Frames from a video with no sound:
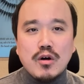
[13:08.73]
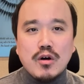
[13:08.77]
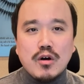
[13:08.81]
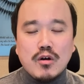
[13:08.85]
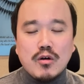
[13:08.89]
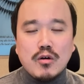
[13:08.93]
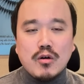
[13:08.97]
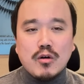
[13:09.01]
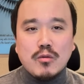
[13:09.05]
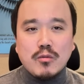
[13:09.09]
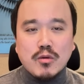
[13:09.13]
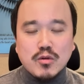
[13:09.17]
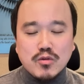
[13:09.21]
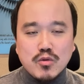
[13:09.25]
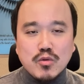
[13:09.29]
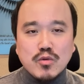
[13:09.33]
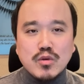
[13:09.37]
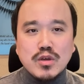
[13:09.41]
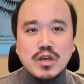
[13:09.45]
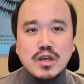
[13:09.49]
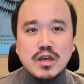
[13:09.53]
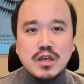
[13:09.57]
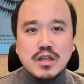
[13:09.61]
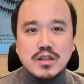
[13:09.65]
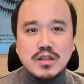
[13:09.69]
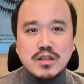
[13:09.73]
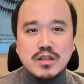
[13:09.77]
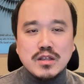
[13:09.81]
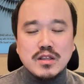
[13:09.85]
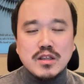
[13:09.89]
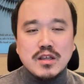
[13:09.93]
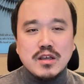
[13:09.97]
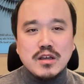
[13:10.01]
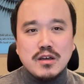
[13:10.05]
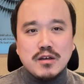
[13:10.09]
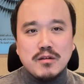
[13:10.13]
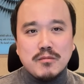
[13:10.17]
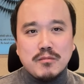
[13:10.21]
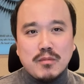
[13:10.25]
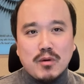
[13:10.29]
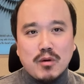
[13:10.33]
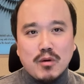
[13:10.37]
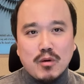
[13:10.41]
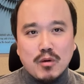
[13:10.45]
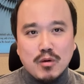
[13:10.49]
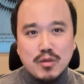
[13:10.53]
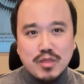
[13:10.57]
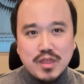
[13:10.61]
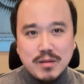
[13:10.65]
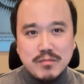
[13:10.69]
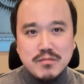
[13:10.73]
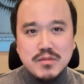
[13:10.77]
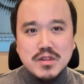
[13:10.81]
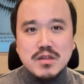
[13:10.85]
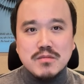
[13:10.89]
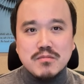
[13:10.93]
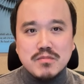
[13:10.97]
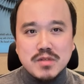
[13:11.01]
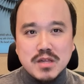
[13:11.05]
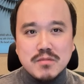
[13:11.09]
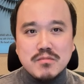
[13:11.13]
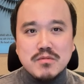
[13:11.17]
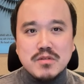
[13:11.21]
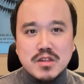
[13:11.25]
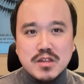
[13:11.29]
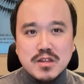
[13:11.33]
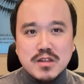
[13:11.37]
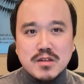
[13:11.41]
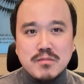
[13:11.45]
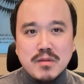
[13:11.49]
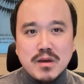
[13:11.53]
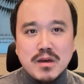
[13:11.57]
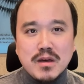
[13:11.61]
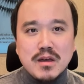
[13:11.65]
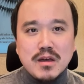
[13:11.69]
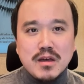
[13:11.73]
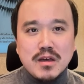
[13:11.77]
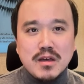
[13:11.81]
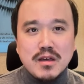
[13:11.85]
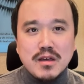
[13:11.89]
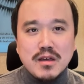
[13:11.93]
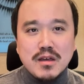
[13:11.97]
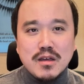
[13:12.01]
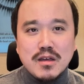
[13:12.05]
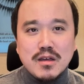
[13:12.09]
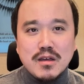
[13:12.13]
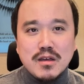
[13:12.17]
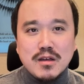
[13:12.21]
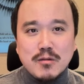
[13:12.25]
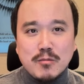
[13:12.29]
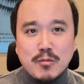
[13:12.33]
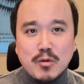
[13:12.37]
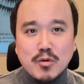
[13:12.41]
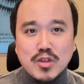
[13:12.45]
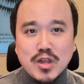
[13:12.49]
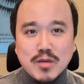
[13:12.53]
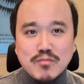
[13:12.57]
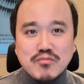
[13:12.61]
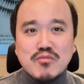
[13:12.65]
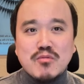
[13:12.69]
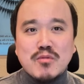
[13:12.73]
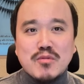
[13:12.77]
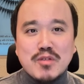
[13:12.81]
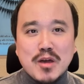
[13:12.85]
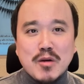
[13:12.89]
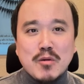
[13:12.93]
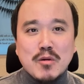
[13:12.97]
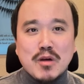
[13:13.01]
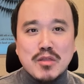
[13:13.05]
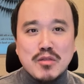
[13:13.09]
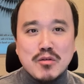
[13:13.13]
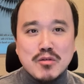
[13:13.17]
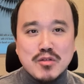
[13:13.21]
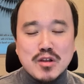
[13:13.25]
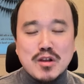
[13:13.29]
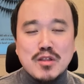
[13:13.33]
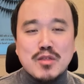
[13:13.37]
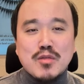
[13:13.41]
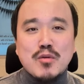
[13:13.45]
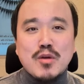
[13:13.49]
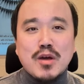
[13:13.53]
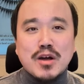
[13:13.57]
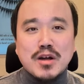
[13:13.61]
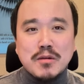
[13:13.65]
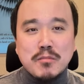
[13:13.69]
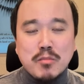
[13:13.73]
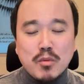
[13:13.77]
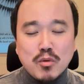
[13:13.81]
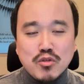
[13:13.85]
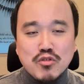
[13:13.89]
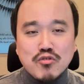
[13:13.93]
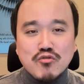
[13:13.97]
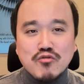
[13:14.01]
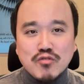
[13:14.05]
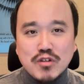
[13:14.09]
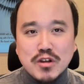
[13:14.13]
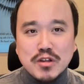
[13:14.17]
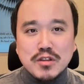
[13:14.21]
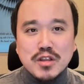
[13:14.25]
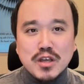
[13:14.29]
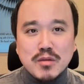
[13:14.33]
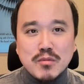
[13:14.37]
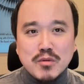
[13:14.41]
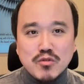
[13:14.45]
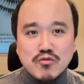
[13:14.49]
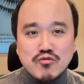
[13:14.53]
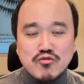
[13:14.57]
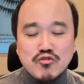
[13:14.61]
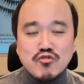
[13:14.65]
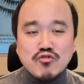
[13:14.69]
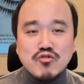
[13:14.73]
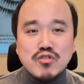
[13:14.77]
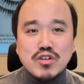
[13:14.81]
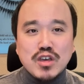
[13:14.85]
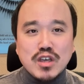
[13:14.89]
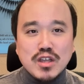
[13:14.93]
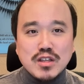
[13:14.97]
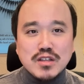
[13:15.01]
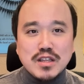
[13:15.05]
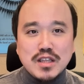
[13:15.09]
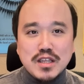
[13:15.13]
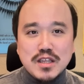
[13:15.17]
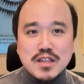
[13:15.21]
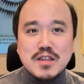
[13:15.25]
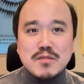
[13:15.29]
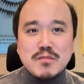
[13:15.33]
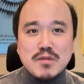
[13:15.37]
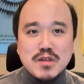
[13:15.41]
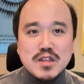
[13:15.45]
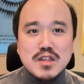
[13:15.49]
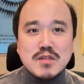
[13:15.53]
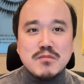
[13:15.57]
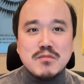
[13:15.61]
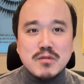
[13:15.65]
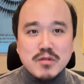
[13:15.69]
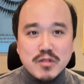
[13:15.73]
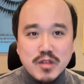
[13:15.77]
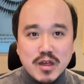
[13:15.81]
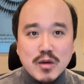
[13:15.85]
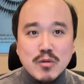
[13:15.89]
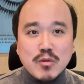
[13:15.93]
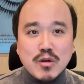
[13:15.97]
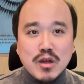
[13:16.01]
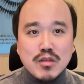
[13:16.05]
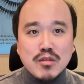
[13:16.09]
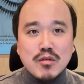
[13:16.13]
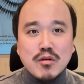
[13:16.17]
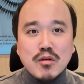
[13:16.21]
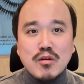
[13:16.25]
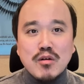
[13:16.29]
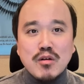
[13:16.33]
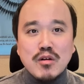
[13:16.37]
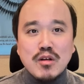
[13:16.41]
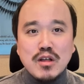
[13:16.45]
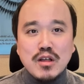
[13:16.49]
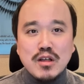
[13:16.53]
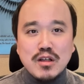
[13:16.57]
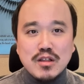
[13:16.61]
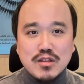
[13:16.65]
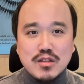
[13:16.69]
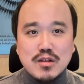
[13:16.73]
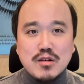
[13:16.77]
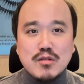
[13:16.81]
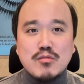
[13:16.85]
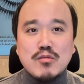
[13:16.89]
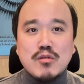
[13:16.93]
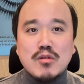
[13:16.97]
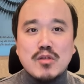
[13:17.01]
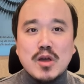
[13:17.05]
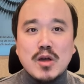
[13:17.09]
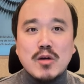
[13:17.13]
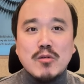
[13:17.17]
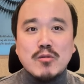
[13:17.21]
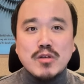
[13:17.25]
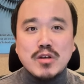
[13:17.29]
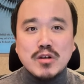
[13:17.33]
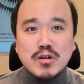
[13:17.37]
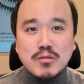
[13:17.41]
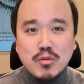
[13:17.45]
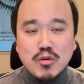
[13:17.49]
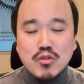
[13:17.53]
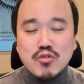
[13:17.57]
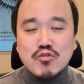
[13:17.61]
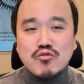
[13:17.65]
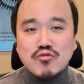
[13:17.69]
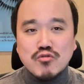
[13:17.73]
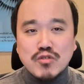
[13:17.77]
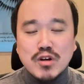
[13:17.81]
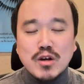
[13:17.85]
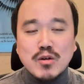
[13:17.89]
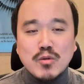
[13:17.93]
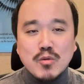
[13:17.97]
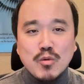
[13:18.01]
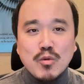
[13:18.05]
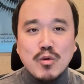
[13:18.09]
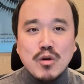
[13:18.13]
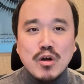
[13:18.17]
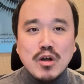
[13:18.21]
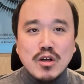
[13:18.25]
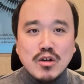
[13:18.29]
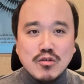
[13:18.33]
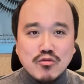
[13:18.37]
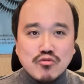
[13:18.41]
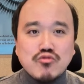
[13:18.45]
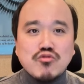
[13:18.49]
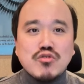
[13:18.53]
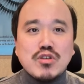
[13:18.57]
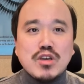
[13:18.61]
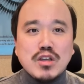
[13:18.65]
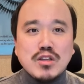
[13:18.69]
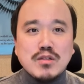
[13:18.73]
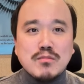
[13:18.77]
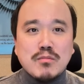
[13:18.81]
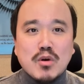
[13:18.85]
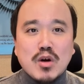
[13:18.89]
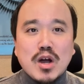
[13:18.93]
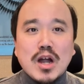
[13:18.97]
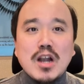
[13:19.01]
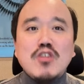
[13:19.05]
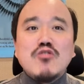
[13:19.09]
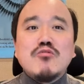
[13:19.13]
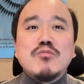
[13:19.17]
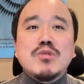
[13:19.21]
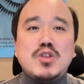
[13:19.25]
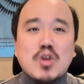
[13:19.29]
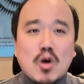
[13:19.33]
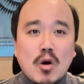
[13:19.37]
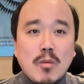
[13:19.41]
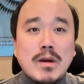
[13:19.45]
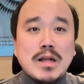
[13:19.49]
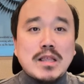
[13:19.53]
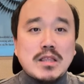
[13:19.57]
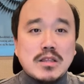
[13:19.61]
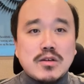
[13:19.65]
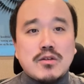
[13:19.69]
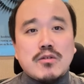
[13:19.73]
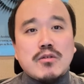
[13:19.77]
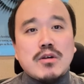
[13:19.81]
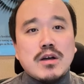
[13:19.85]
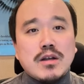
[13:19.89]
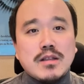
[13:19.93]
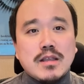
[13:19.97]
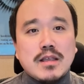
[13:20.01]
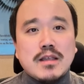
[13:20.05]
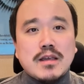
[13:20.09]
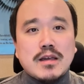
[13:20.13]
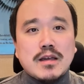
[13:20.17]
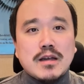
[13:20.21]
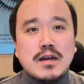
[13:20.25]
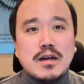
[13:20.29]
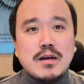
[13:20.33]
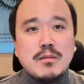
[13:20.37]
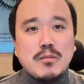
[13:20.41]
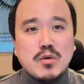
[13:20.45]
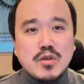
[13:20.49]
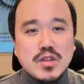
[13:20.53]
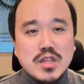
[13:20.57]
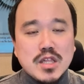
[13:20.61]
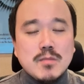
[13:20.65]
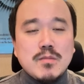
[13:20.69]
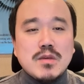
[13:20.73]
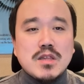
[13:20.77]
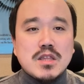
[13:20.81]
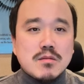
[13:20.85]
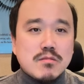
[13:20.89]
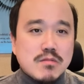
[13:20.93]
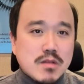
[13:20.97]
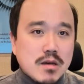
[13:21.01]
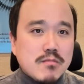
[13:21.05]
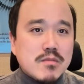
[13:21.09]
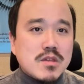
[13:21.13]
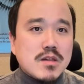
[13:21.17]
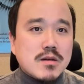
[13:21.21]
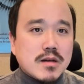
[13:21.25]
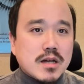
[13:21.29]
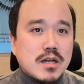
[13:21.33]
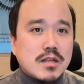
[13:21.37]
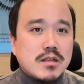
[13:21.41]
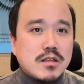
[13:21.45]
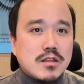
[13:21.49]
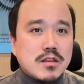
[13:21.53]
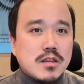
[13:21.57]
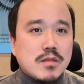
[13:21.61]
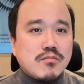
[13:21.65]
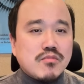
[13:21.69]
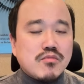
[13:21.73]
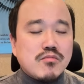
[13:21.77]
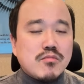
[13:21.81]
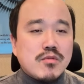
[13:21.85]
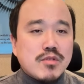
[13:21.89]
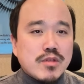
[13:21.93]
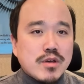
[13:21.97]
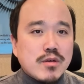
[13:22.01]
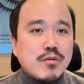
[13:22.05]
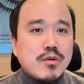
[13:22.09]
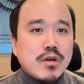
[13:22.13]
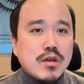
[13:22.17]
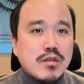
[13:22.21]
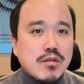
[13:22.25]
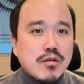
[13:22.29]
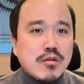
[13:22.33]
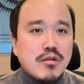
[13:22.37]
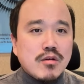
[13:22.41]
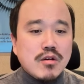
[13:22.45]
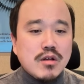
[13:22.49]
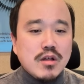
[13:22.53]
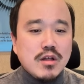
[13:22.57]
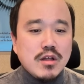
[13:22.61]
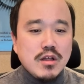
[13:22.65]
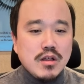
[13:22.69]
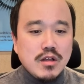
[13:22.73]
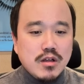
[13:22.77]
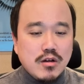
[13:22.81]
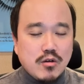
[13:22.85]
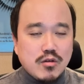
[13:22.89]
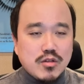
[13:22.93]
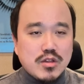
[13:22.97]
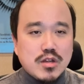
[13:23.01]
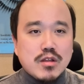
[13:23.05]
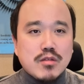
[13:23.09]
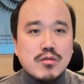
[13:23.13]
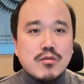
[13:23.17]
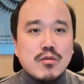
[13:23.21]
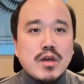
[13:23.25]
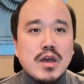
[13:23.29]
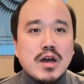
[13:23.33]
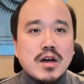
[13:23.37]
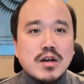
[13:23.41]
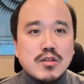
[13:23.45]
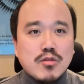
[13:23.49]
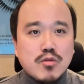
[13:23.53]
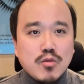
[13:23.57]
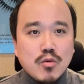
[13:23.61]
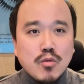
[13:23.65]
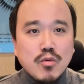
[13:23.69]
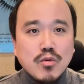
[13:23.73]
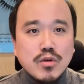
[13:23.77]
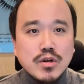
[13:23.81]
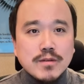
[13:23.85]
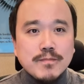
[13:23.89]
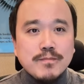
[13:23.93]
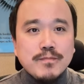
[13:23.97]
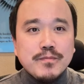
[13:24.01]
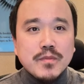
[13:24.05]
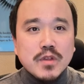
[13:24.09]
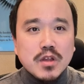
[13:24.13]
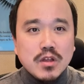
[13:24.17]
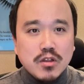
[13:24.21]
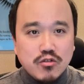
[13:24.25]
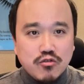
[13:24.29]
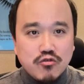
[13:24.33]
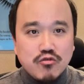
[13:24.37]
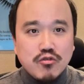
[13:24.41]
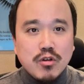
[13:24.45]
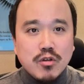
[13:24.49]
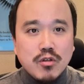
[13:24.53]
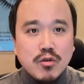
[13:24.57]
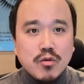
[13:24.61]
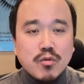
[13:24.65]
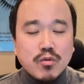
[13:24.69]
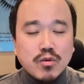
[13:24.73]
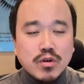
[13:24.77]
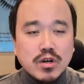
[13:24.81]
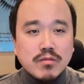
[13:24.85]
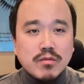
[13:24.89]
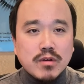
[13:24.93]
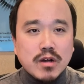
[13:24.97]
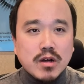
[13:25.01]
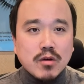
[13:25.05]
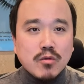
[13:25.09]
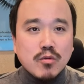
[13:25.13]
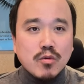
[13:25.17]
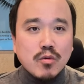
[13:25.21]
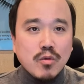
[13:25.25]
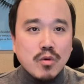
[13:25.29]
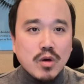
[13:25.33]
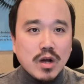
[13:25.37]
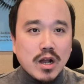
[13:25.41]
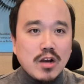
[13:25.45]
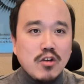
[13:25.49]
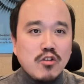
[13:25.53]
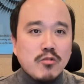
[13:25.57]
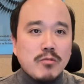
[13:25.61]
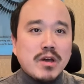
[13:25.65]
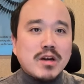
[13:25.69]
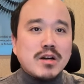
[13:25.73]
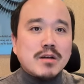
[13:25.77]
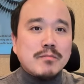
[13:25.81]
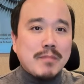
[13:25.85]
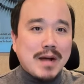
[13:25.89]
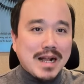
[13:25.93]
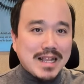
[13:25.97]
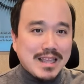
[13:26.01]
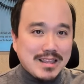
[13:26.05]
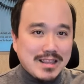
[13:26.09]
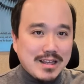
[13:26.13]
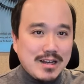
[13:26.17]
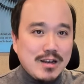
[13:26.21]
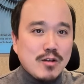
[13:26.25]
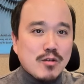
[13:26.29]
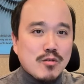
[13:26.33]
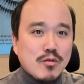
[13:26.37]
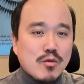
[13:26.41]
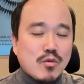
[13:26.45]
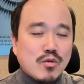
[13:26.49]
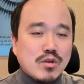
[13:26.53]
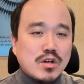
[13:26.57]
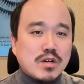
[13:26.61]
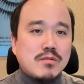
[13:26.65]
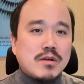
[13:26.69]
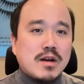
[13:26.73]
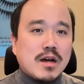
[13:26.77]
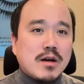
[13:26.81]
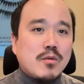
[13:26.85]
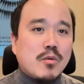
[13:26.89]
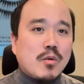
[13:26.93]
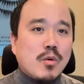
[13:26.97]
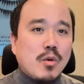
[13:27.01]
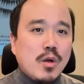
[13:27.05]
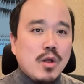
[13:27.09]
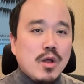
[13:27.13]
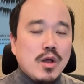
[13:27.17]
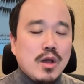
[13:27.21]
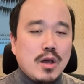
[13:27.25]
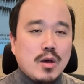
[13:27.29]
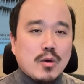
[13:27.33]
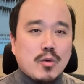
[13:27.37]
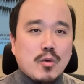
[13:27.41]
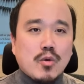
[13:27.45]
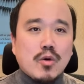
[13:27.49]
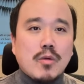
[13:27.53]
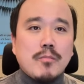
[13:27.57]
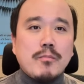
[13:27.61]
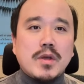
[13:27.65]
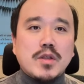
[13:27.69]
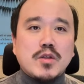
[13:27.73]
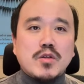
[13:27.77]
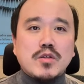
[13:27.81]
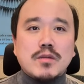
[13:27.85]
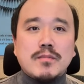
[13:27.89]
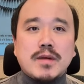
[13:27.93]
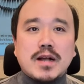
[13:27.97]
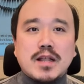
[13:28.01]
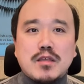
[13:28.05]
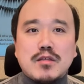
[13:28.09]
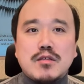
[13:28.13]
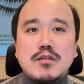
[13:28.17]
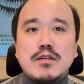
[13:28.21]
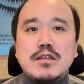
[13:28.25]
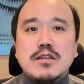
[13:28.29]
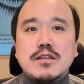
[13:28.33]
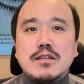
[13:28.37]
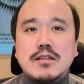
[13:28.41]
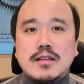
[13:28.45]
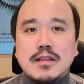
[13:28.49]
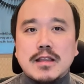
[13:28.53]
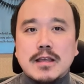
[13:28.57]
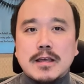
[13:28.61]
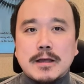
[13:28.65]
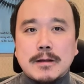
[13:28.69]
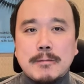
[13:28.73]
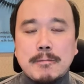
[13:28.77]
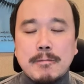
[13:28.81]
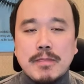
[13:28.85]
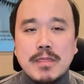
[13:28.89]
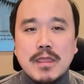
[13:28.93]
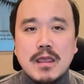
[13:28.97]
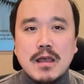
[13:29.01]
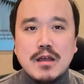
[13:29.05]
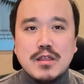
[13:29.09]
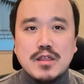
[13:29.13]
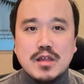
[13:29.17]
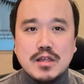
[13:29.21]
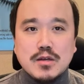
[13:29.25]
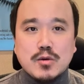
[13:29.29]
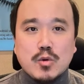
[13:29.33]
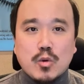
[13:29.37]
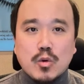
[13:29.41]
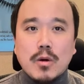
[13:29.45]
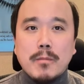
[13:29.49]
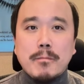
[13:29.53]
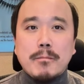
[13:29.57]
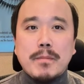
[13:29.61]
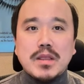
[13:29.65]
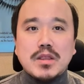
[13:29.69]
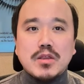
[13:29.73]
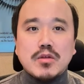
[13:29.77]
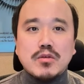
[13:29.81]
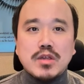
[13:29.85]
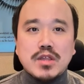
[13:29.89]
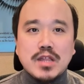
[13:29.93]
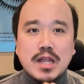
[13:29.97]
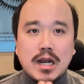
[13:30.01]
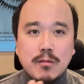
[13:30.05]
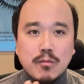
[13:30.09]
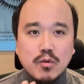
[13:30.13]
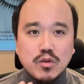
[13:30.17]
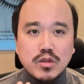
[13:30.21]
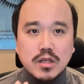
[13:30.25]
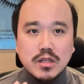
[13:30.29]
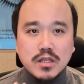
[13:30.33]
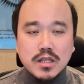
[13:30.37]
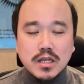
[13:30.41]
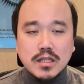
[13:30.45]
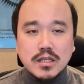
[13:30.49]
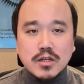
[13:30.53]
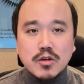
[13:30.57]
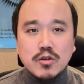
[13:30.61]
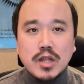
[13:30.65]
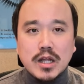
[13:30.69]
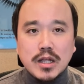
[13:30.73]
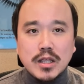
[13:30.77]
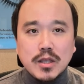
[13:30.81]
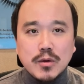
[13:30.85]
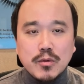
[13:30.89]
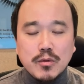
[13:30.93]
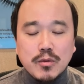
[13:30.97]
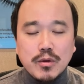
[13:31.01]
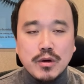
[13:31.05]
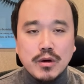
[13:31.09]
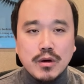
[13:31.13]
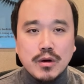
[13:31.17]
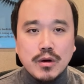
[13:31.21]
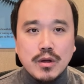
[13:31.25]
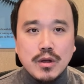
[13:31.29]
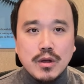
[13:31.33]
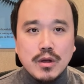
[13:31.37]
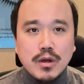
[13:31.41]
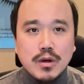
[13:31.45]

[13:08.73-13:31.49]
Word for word: 어, 뭐 초기에는 뭐 삼십, 십, 십의 뭐 제품을 사용해서 질소양을 보충을 한다면 중기에는 이십, 이십일을 사용해서 질소의 사용량을 보충을 하고 후기에는 뭐 칼륨이 더 많이 들어가야 되니까 뭐 십, 이십, 삼십 같은 제품을 사용해서 어, 질소의 양은 조금 줄여서 공급을 하고 칼륨의 양은 많이 늘려서 공급을 하고 그런 패턴을 많이 쓰시는데, 사실 그런 패턴이 잘못됐다는 건 아니고요.